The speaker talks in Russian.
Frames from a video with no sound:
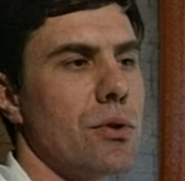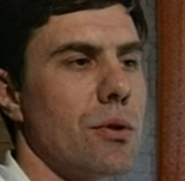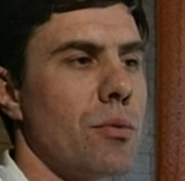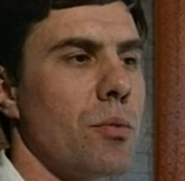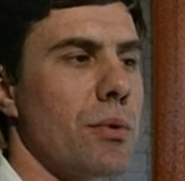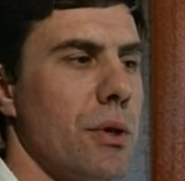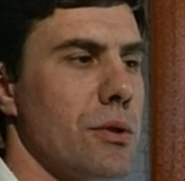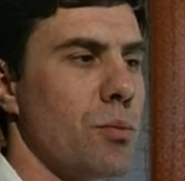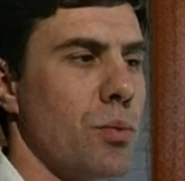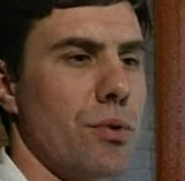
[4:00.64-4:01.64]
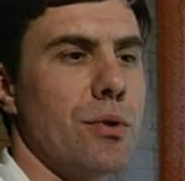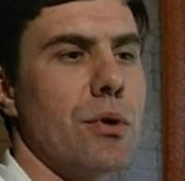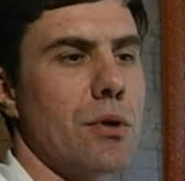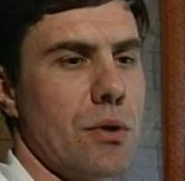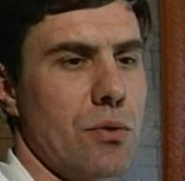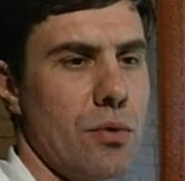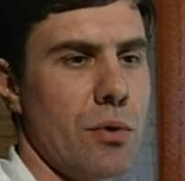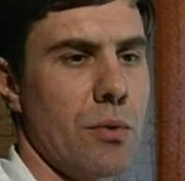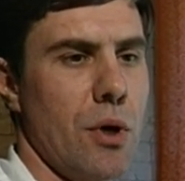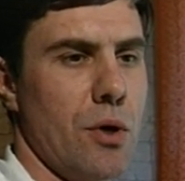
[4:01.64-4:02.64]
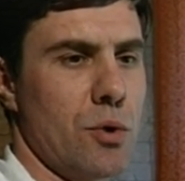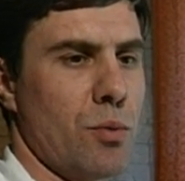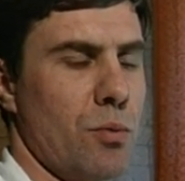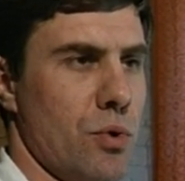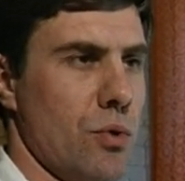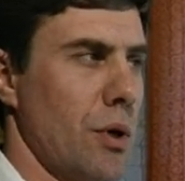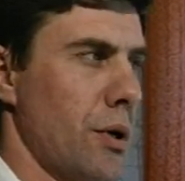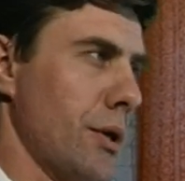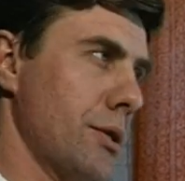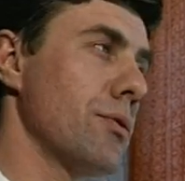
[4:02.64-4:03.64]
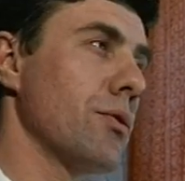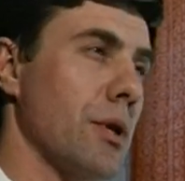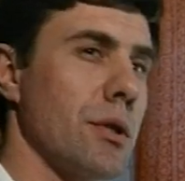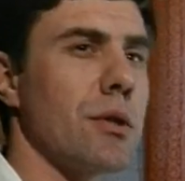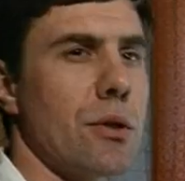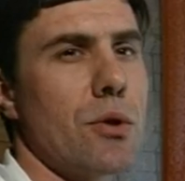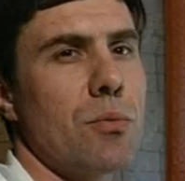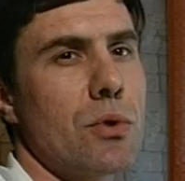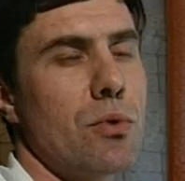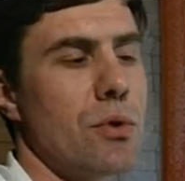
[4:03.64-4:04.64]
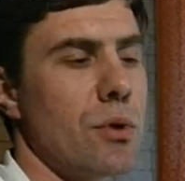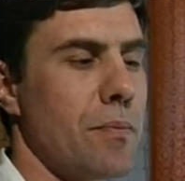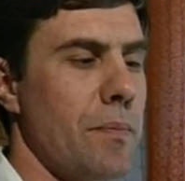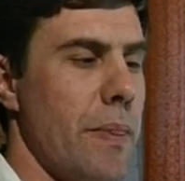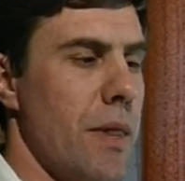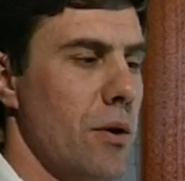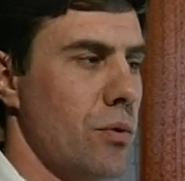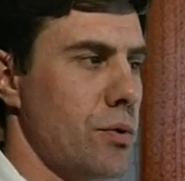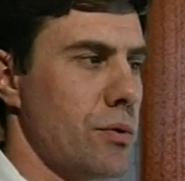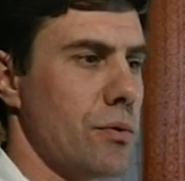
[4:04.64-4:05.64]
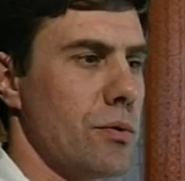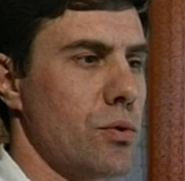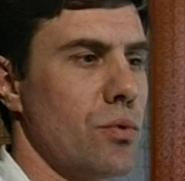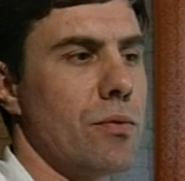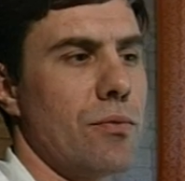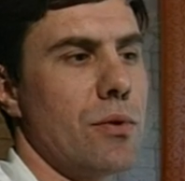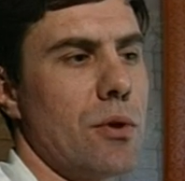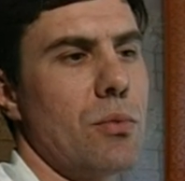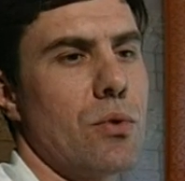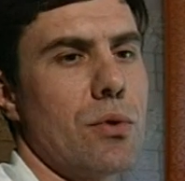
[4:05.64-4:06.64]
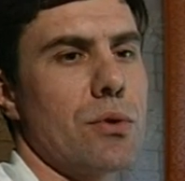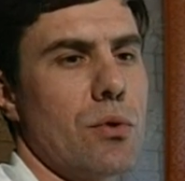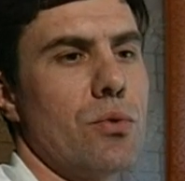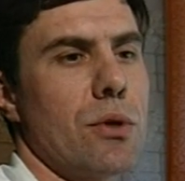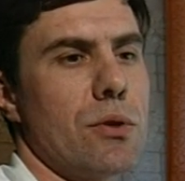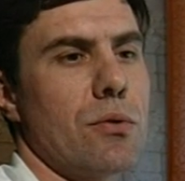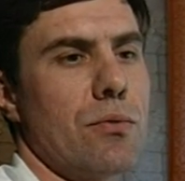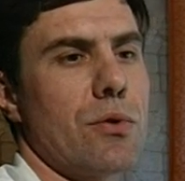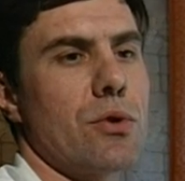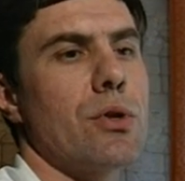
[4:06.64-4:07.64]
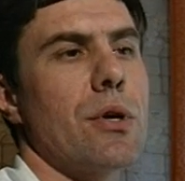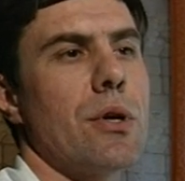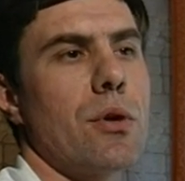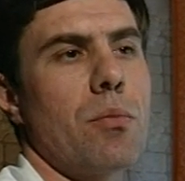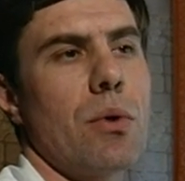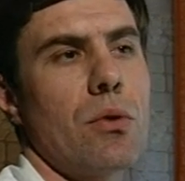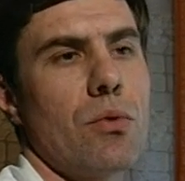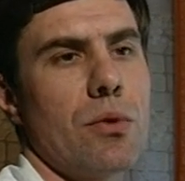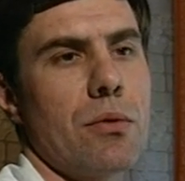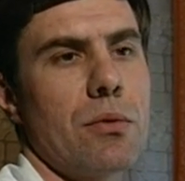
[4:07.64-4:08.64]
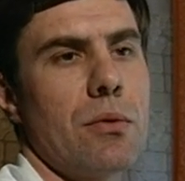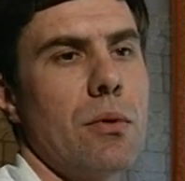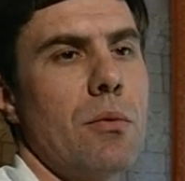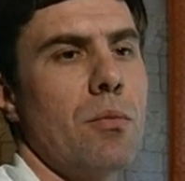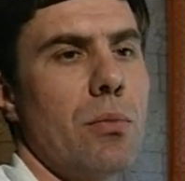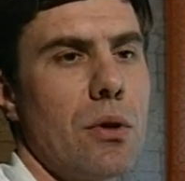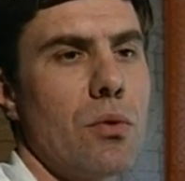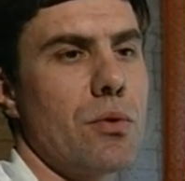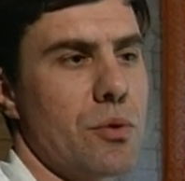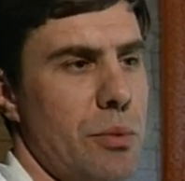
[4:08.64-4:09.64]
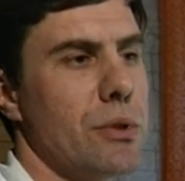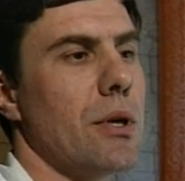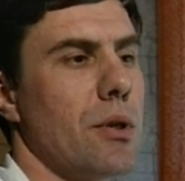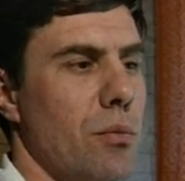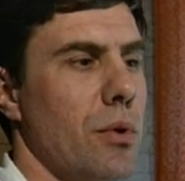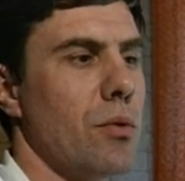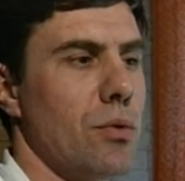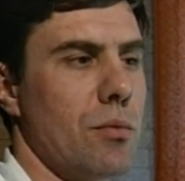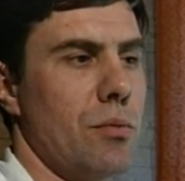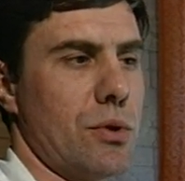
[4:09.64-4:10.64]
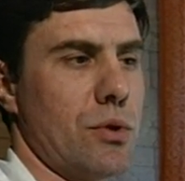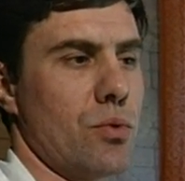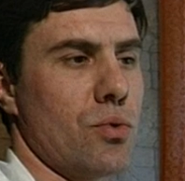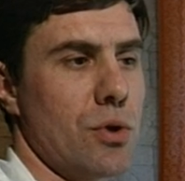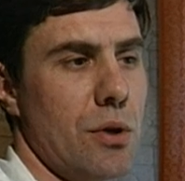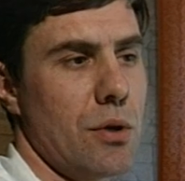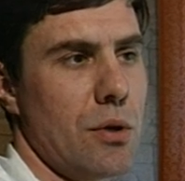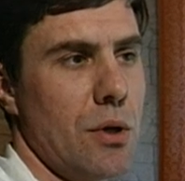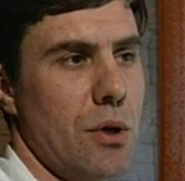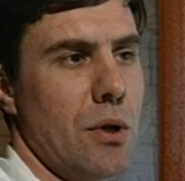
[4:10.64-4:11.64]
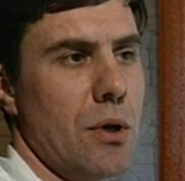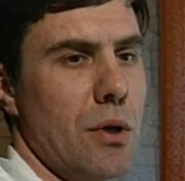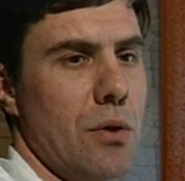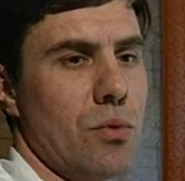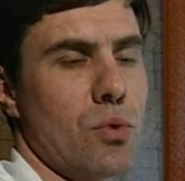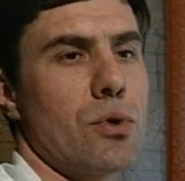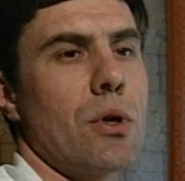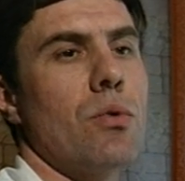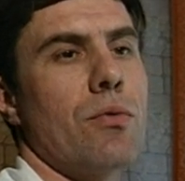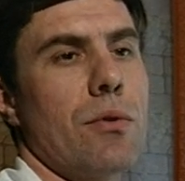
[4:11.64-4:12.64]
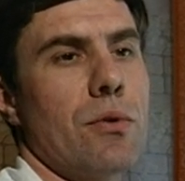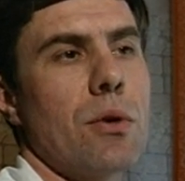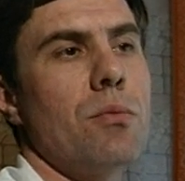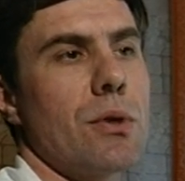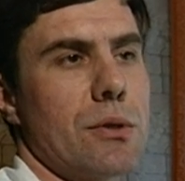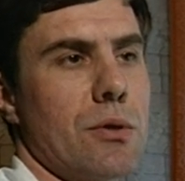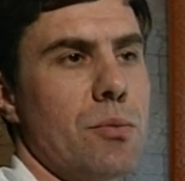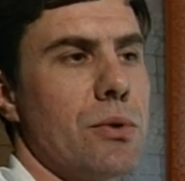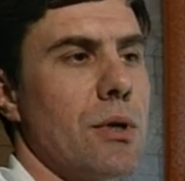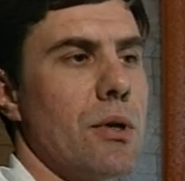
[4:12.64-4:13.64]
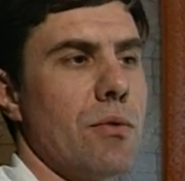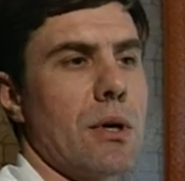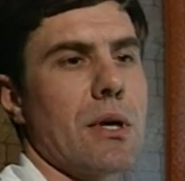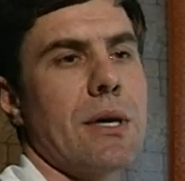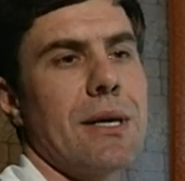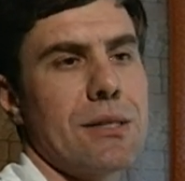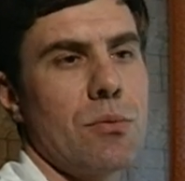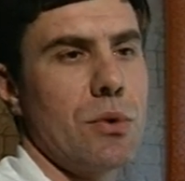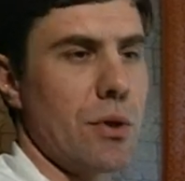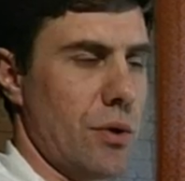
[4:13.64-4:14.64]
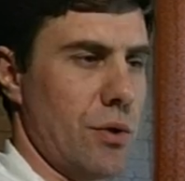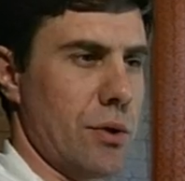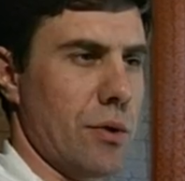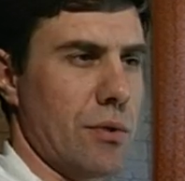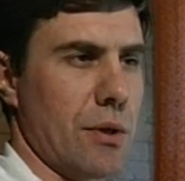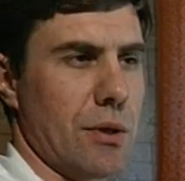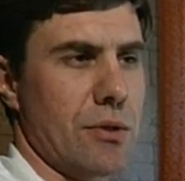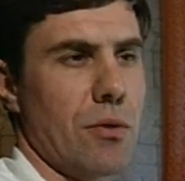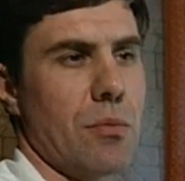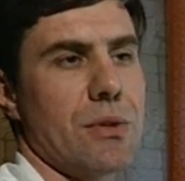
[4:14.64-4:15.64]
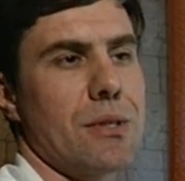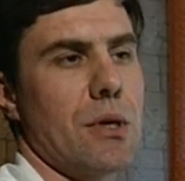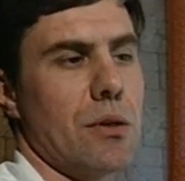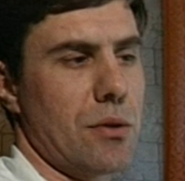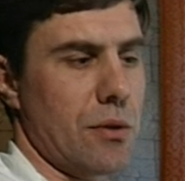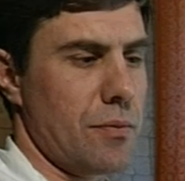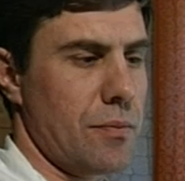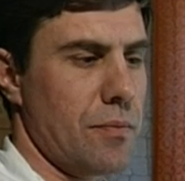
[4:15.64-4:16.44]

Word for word: делаем операции под рентген-контролем с помощью красивых катетерных методик. То есть э, суть в этой методике заключается в расширении баллонной баллона специальным баллоном вместо сужения, с установкой в это место специального каркаса металлического, так называемого стента.